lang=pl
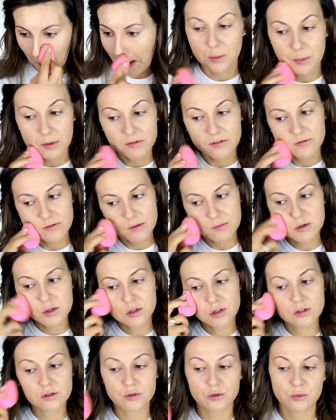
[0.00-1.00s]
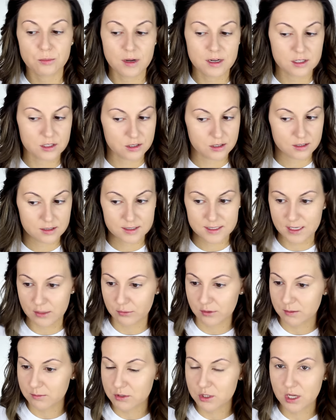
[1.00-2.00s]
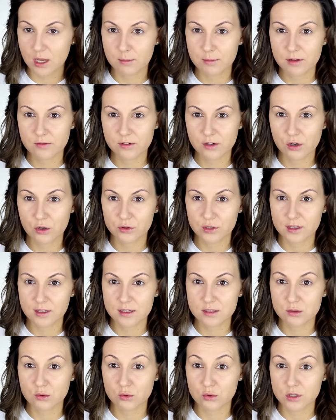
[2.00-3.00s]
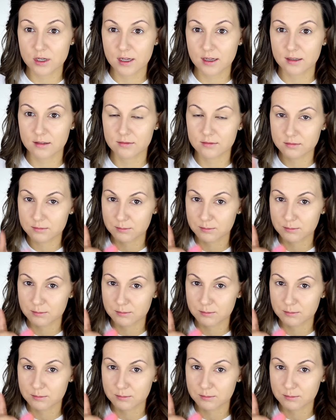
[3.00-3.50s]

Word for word: No powiem Wam, że ten trumacz całkiem przyjemnie wygląda na skórze,